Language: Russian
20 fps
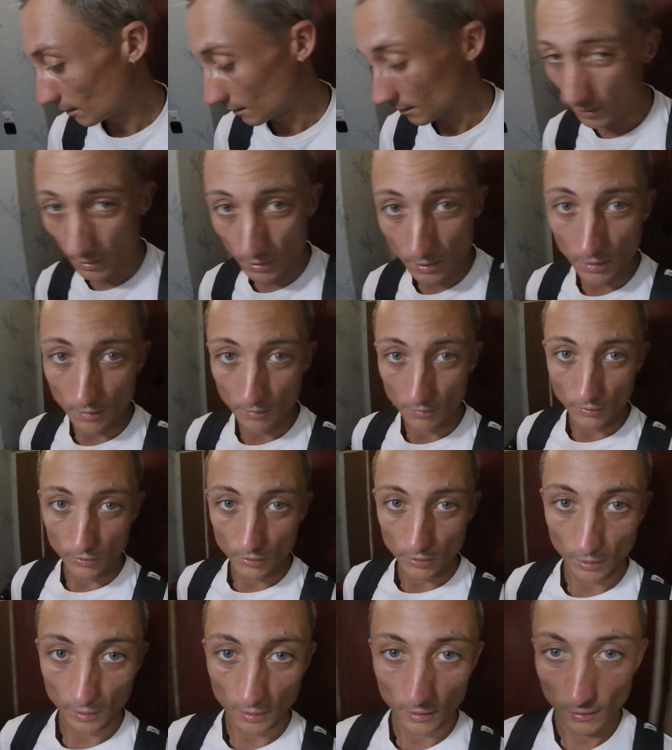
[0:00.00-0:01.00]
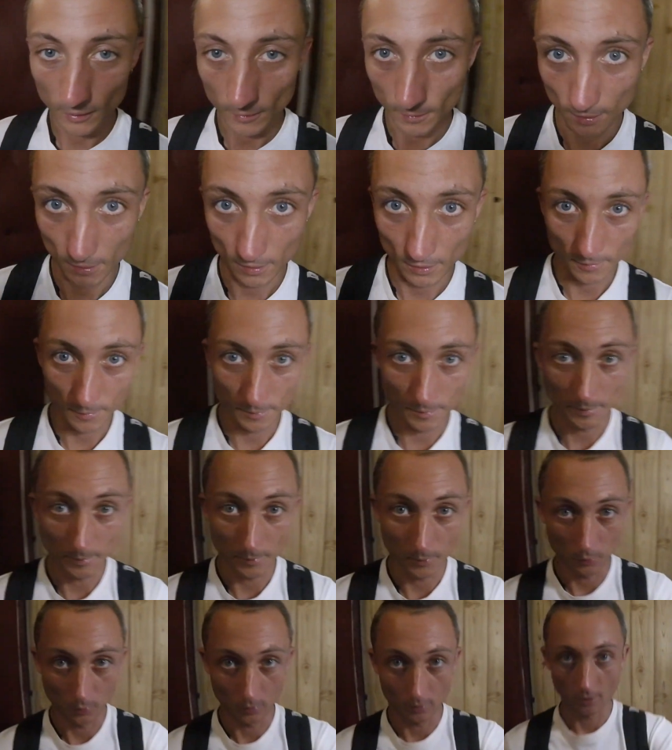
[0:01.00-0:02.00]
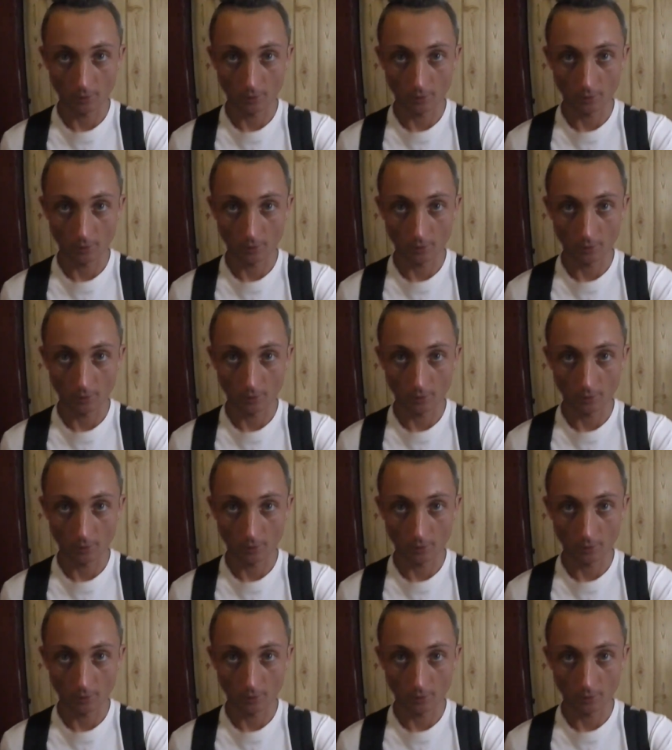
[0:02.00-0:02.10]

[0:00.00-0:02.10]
Не нервничала. Смотри, теперь он вот